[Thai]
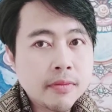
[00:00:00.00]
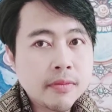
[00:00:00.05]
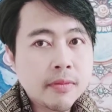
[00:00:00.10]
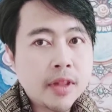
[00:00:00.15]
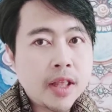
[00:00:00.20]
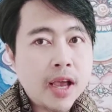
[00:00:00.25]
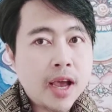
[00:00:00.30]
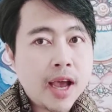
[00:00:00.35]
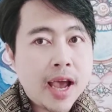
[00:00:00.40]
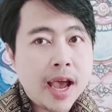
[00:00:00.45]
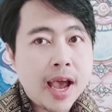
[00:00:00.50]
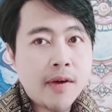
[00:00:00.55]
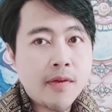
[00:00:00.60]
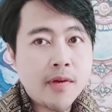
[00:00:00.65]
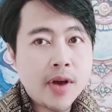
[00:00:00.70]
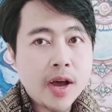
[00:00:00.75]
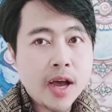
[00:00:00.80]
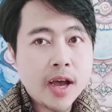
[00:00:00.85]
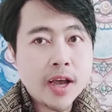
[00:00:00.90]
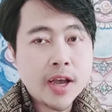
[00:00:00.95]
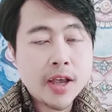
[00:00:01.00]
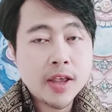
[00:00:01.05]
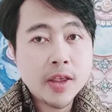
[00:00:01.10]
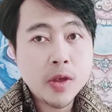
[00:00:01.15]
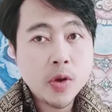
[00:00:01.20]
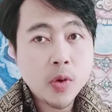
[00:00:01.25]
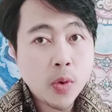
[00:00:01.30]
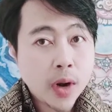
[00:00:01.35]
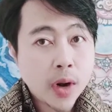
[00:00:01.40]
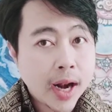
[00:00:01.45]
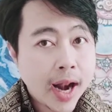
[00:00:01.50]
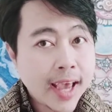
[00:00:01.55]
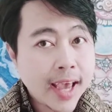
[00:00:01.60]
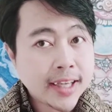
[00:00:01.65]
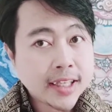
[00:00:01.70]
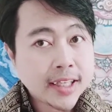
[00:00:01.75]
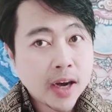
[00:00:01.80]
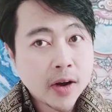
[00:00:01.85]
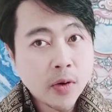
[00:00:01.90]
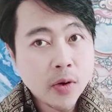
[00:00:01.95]
ถ้าหากว่าอยู่ไกล
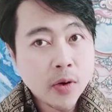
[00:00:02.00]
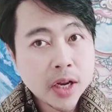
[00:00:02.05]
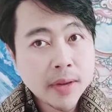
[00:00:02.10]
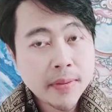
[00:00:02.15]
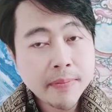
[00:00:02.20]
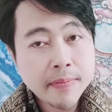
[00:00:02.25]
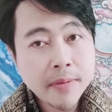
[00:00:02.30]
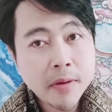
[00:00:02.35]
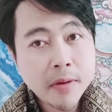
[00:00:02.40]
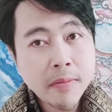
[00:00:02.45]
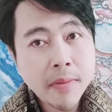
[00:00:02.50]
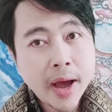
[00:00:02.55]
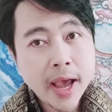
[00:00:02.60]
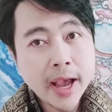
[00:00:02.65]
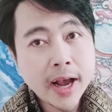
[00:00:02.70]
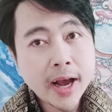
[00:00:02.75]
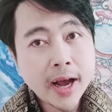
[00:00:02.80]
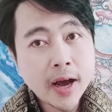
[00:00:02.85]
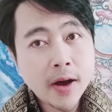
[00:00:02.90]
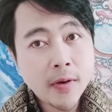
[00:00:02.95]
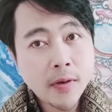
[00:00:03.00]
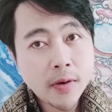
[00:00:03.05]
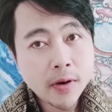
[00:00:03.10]
จากคนที่เป็นเป้าหมาย เขา